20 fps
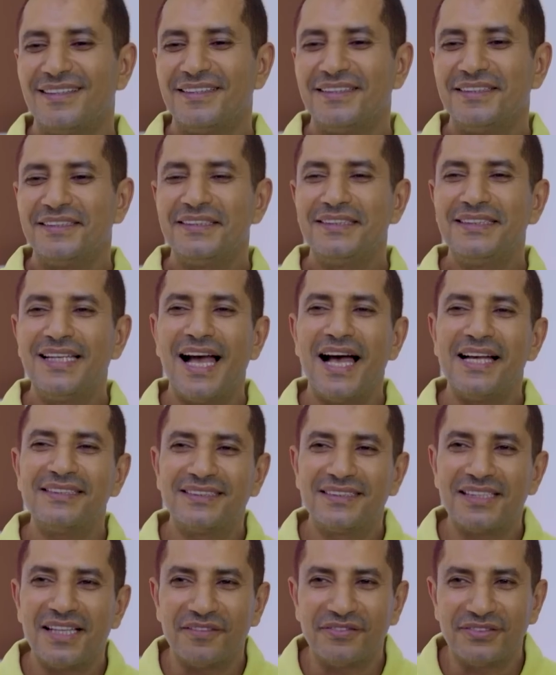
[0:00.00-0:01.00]

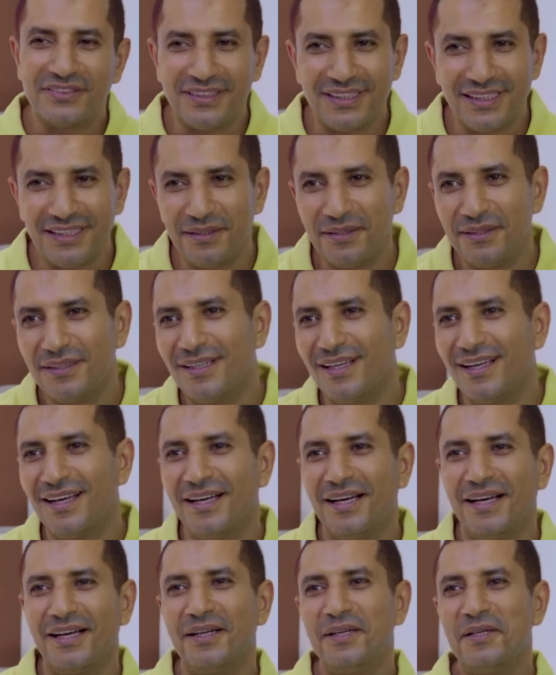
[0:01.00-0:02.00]
جهزت نفسي
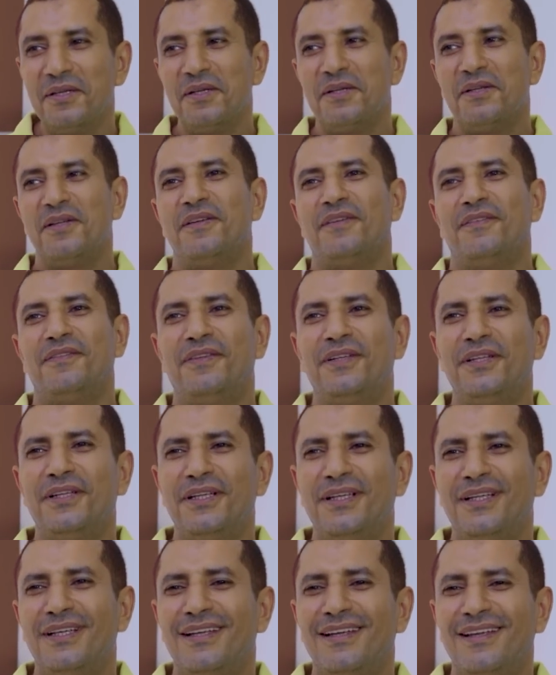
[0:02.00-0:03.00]
آه،
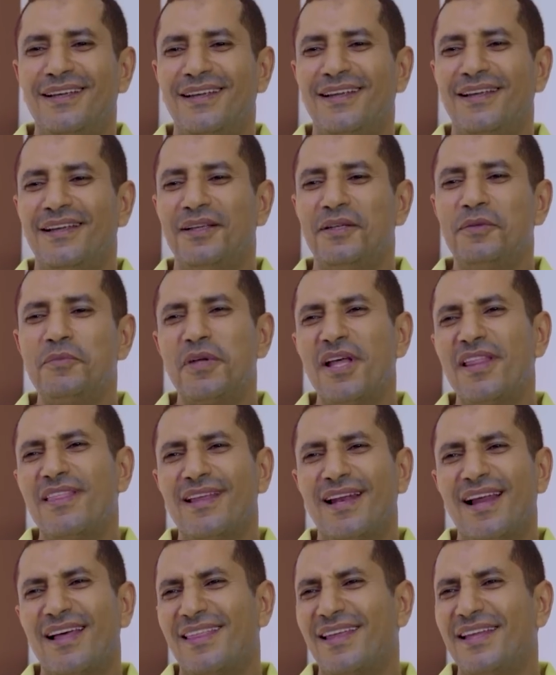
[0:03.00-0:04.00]
في يمكن
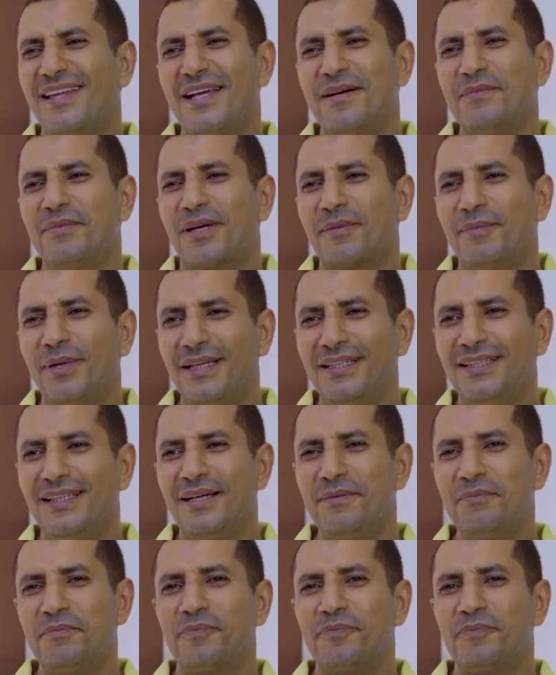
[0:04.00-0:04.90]
ثلاث ايام اربع ايام